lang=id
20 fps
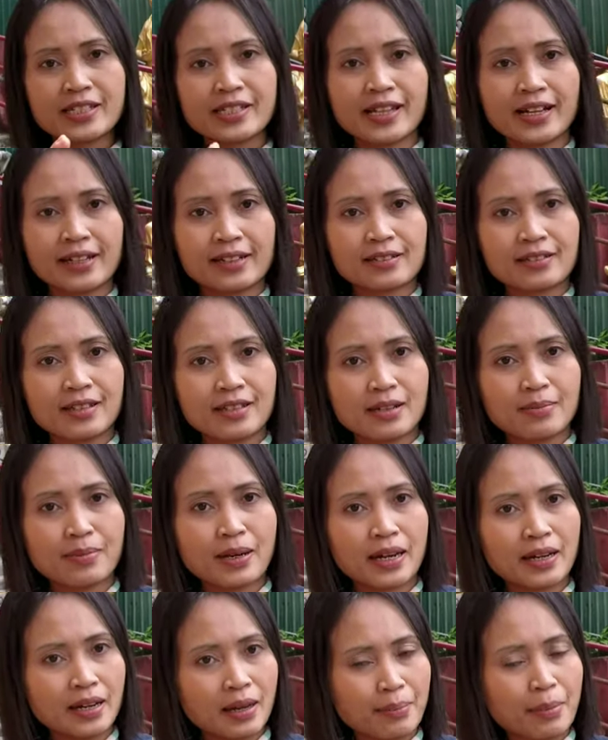saya kerja di
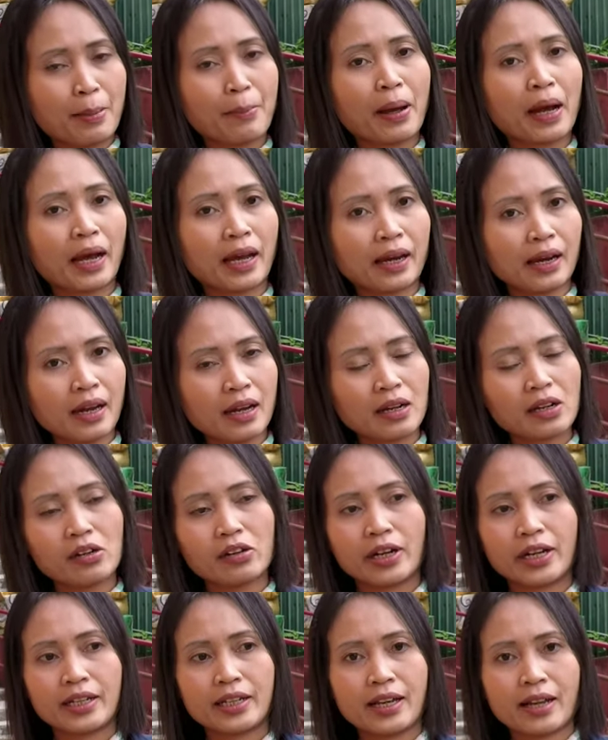Belanda memang enak
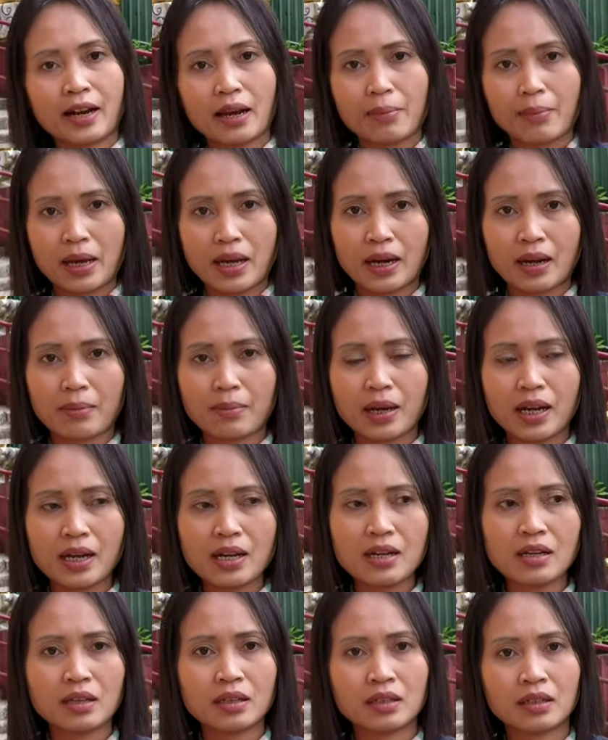orangnya ramah-ramah